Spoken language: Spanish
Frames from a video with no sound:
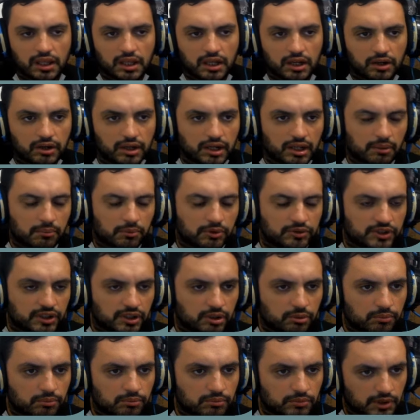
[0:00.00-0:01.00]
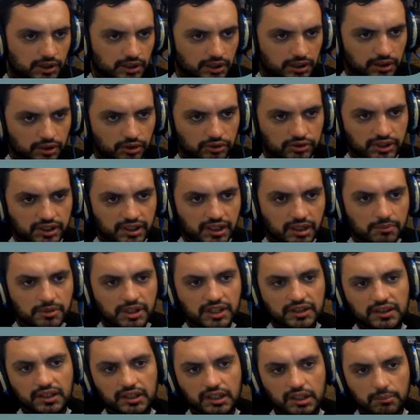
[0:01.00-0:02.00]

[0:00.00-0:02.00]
ahora vamos a ir a otra herramienta